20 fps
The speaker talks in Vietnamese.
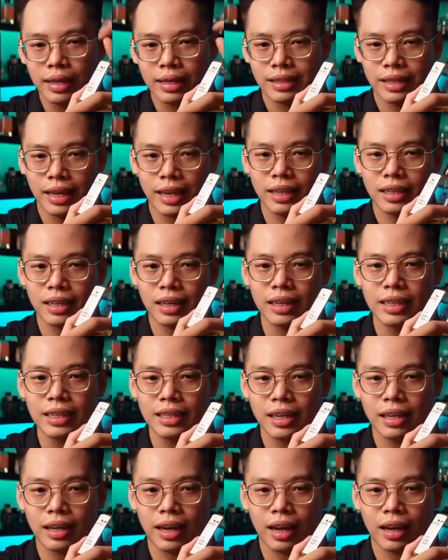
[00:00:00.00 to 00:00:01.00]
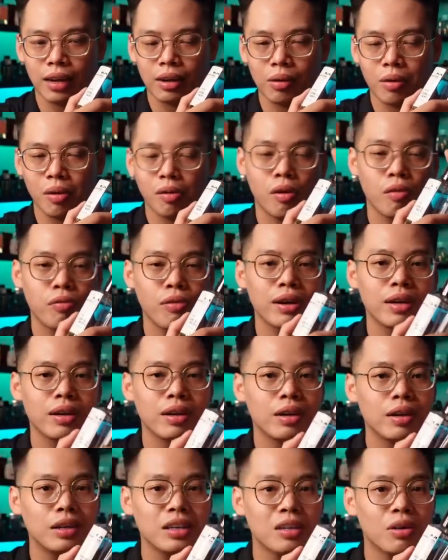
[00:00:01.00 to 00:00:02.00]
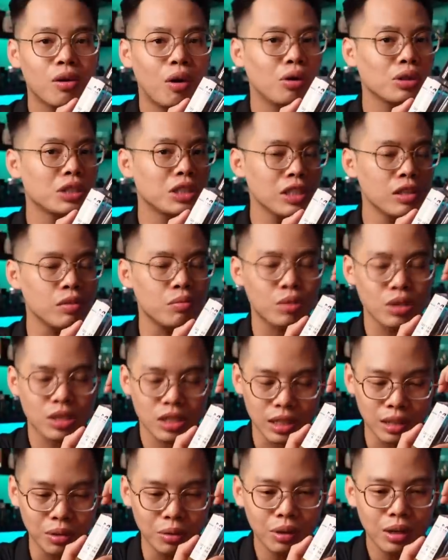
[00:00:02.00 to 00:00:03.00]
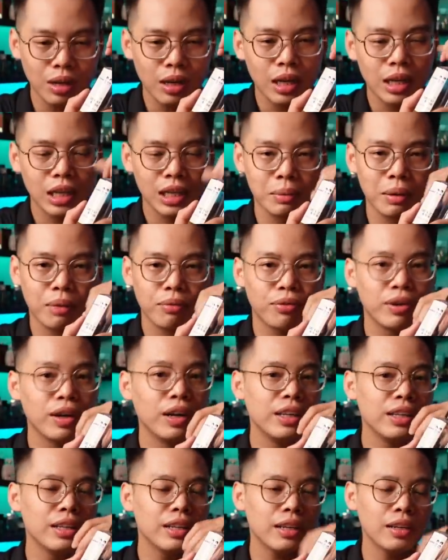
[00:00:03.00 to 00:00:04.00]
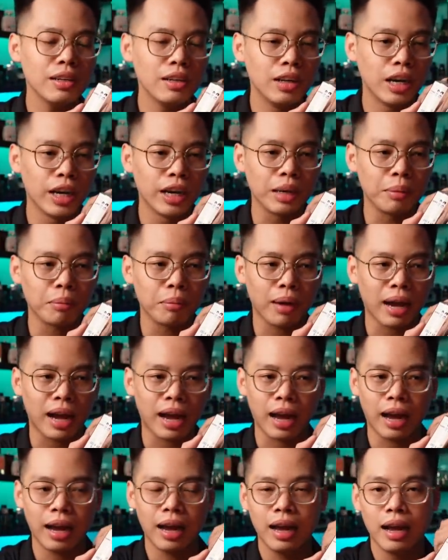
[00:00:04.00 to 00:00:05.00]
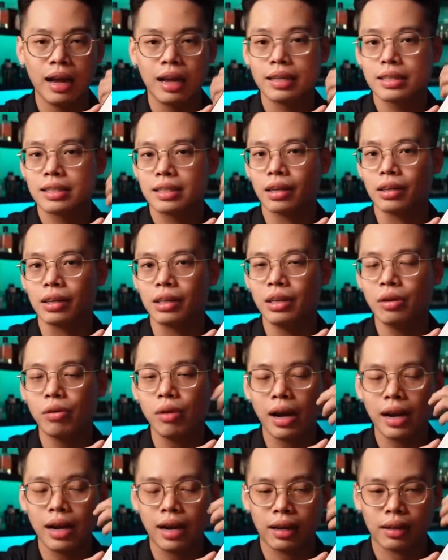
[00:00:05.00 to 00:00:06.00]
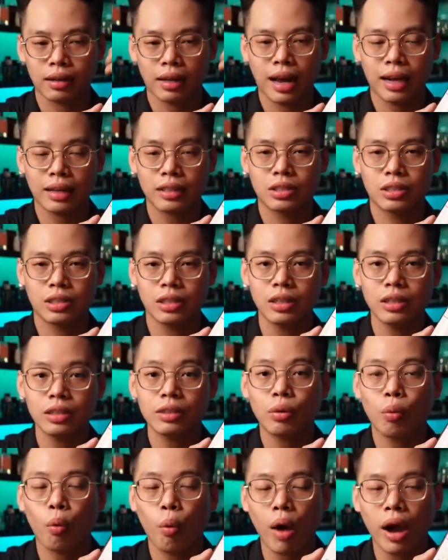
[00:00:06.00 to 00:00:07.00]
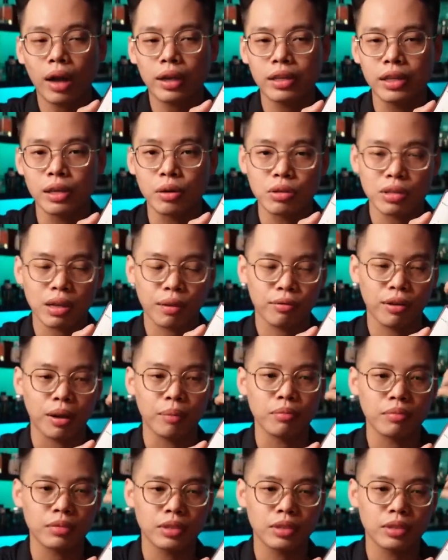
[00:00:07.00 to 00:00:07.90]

sẽ thấy rằng là nó có phần hơi khó chịu một xíu nhưng mà với những người mà sở hữu hay là đã chơi qua nhiều sản phẩm